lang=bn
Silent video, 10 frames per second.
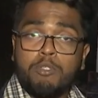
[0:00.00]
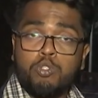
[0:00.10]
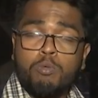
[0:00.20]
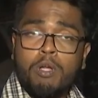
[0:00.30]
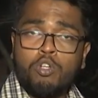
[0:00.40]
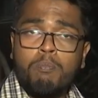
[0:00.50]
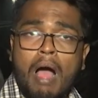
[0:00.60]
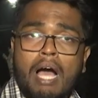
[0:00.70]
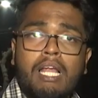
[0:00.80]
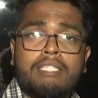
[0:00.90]
শুধুমাত্র
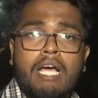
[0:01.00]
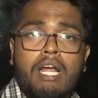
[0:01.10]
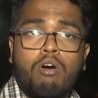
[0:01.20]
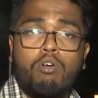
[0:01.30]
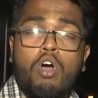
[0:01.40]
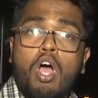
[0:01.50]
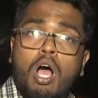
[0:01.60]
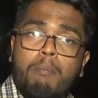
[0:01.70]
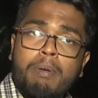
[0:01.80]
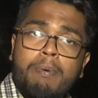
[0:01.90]
বাংলা ছাড়াও
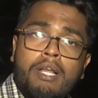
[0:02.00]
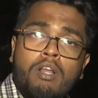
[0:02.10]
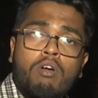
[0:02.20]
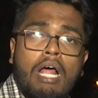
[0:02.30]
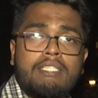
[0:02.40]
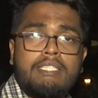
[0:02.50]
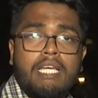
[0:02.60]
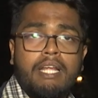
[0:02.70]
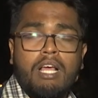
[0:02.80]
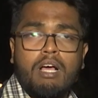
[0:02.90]
বিভিন্ন
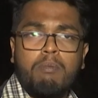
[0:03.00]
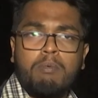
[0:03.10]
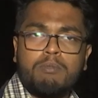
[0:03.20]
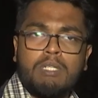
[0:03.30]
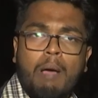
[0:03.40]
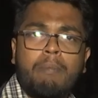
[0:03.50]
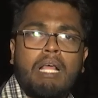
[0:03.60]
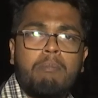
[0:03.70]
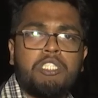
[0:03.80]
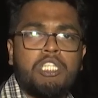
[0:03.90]
রাজ্যের নামি
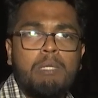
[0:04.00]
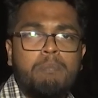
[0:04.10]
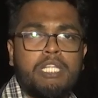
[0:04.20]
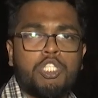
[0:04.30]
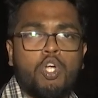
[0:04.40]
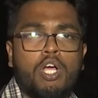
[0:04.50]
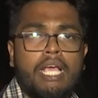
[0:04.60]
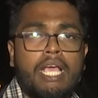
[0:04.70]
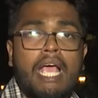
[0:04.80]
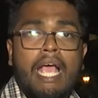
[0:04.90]
দামি শিল্পীদের
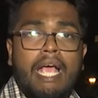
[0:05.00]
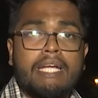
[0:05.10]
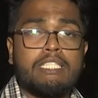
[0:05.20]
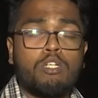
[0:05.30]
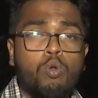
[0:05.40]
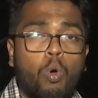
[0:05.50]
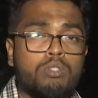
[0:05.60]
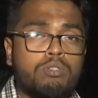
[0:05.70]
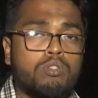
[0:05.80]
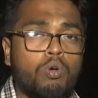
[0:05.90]
সঙ্গে একটি
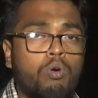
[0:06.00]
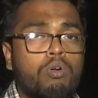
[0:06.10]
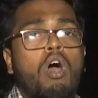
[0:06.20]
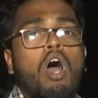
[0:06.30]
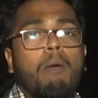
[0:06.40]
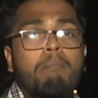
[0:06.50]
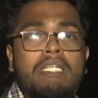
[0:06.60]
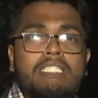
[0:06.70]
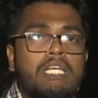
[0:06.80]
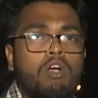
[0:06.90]
ক্লোজ ডোর
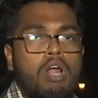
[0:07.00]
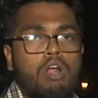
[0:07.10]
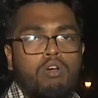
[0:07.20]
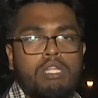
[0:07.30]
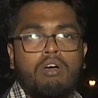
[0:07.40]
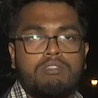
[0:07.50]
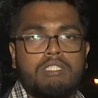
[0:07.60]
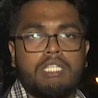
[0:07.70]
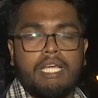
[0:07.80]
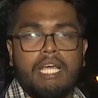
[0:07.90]
মিটিং করার কথা
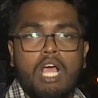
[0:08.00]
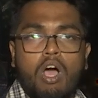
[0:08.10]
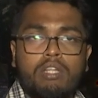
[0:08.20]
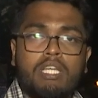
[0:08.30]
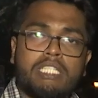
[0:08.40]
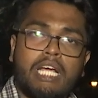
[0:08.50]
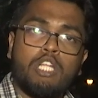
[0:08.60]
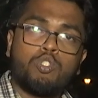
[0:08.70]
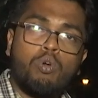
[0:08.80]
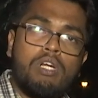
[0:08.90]
হচ্ছে অর্থাৎ সেখানে
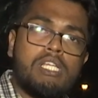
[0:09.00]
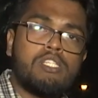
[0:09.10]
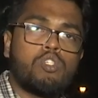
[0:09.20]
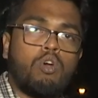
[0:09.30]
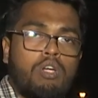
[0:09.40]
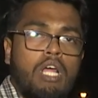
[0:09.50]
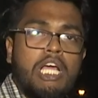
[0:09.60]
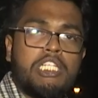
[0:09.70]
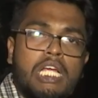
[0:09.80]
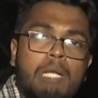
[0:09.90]
চল্লিশ জন
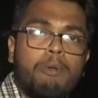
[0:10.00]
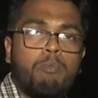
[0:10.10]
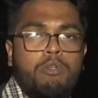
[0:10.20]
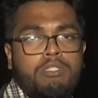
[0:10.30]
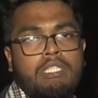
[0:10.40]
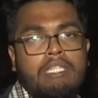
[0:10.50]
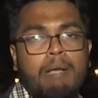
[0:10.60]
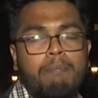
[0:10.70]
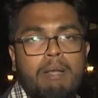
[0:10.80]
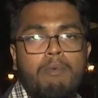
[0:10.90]
শিল্পী উপস্থিত
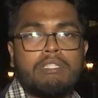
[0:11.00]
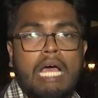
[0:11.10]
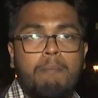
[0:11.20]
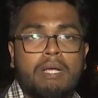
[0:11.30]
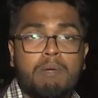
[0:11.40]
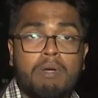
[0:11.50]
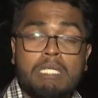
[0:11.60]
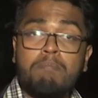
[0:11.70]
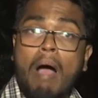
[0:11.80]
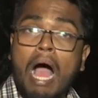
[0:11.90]
থাকবেন এবং তার
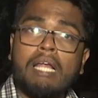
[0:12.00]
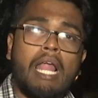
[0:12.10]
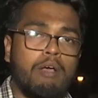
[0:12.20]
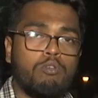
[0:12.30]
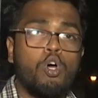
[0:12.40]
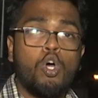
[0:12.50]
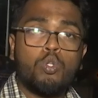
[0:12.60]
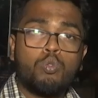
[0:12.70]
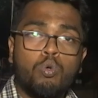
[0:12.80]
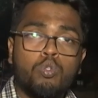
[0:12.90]
পাশাপাশি বাংলায়ও
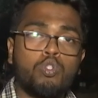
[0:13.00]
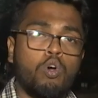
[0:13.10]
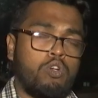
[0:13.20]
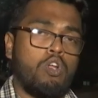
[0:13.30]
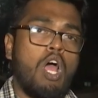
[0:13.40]
দুজন